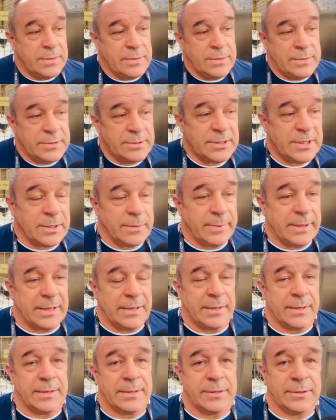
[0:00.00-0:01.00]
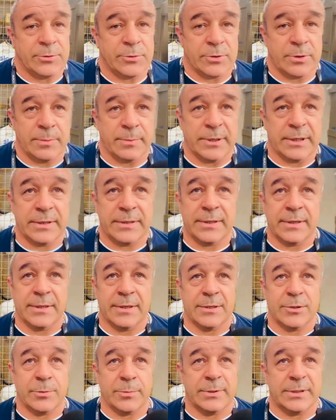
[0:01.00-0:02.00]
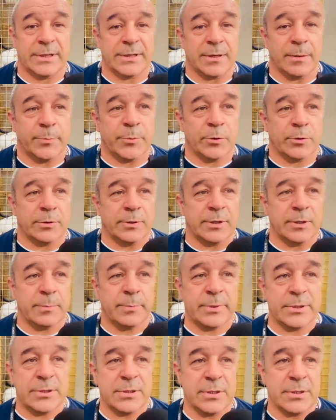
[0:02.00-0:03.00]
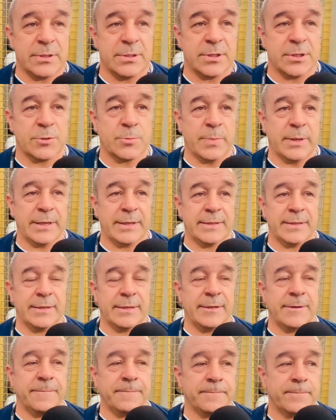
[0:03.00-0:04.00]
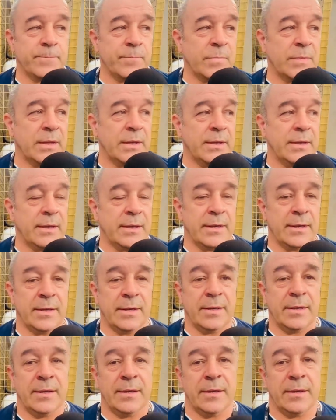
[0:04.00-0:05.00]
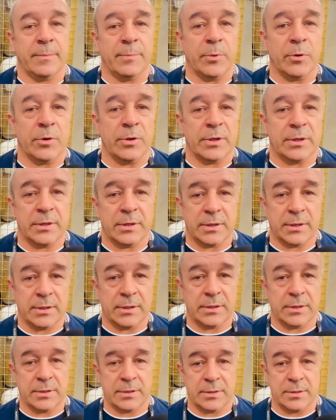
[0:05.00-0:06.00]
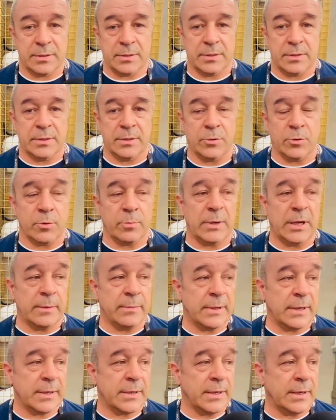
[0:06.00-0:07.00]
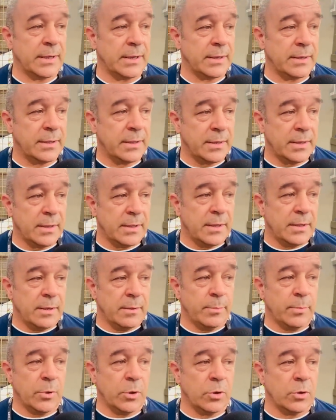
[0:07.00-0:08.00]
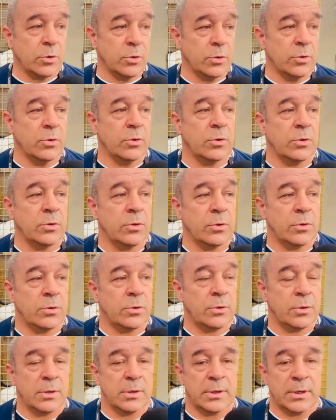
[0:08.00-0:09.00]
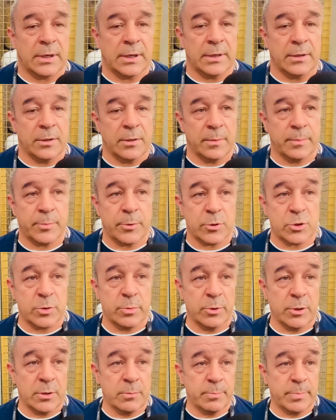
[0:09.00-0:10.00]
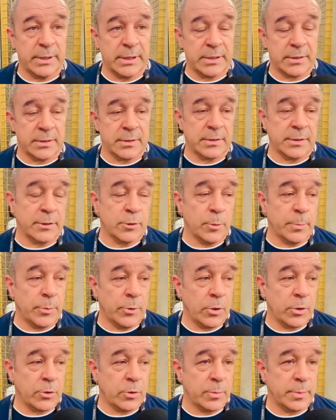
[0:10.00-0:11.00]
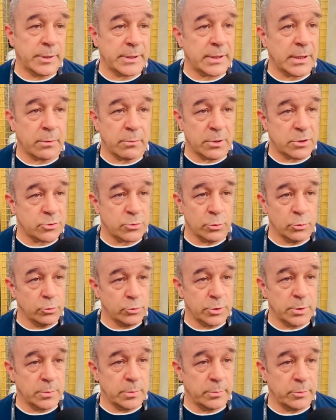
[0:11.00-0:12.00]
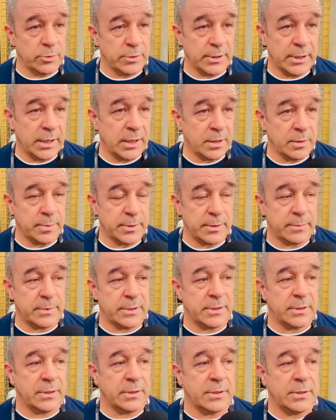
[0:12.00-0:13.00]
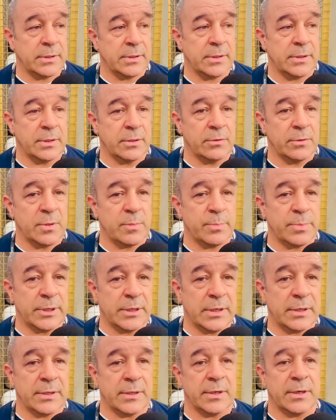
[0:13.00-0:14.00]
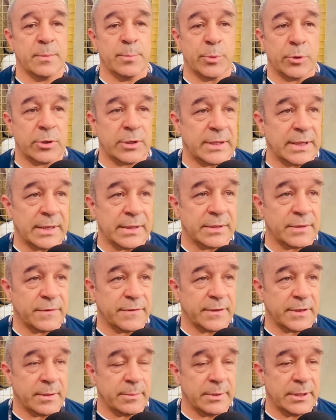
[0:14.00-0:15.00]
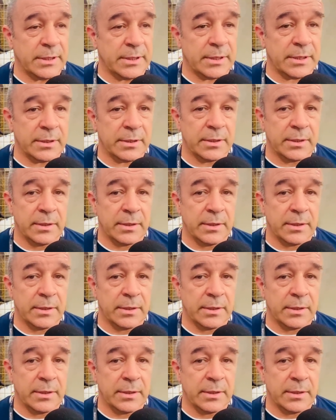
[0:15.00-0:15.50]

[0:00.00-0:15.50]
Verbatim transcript: Sì, beh, naturalmente insomma, da campioni olimpici ci aspetta, eh, poi ormai manca poco alle prossime Olimpiadi, dico poco perché questo è l'ultimo mondiale prima delle Olimpiadi, era importante fare bene.